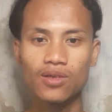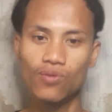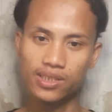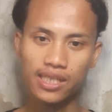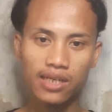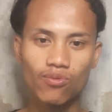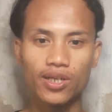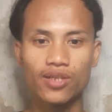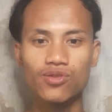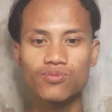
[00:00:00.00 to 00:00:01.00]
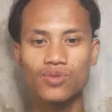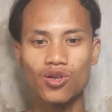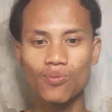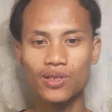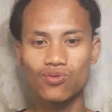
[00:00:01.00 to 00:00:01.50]
wassalamualaikum
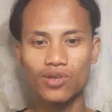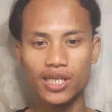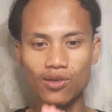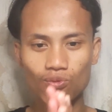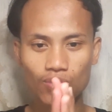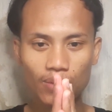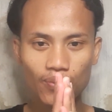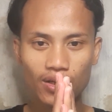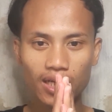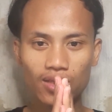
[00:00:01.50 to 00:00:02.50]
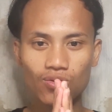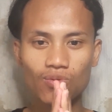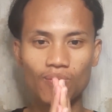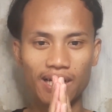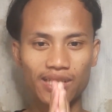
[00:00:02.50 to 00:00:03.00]
warahmatullahi wabarakatuh
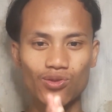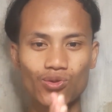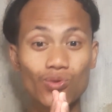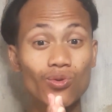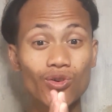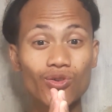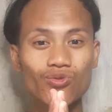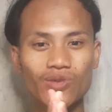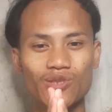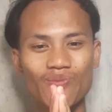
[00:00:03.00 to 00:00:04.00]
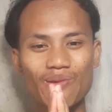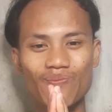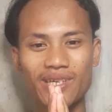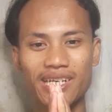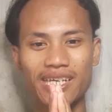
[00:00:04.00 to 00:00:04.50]
matur nuwun wis
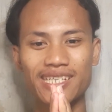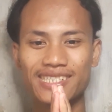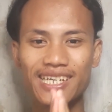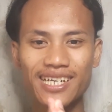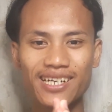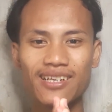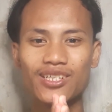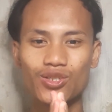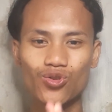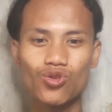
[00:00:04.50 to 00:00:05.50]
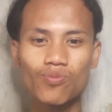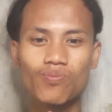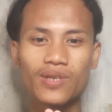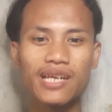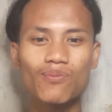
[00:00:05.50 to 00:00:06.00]
mampir nek channel YouTube
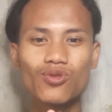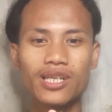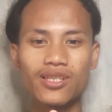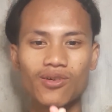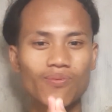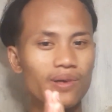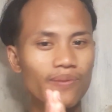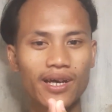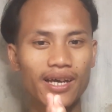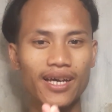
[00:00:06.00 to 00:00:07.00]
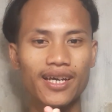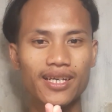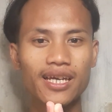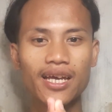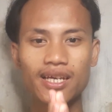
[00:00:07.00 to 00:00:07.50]
Brian Putranto bye
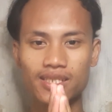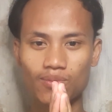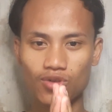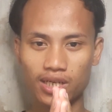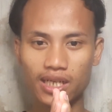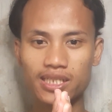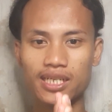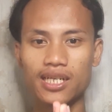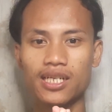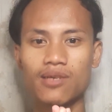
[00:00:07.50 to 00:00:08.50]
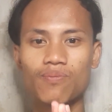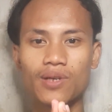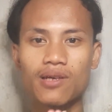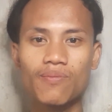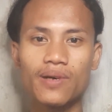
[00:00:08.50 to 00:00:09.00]
bye semoga channel ini
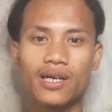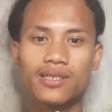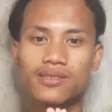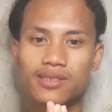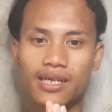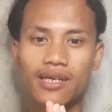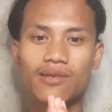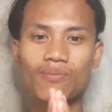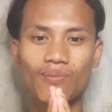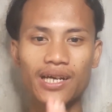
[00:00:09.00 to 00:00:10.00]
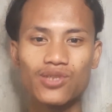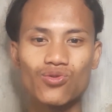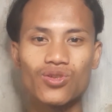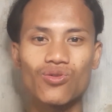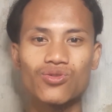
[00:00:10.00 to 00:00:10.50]
berkembang dan maju
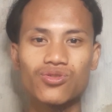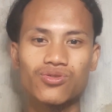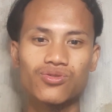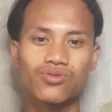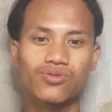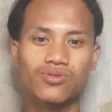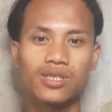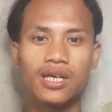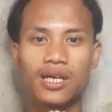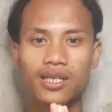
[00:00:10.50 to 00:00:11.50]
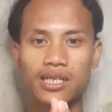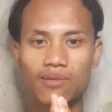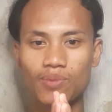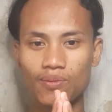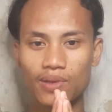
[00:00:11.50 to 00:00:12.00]
terus
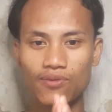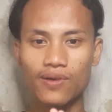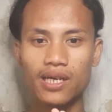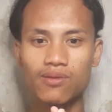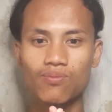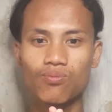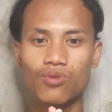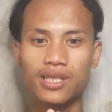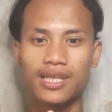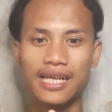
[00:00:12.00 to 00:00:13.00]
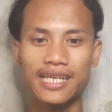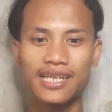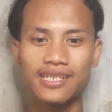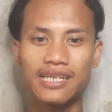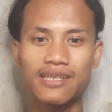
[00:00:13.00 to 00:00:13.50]
dan bermanfaat buat
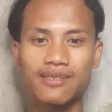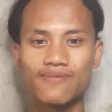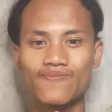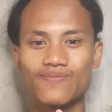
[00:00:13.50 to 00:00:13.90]
kalian dan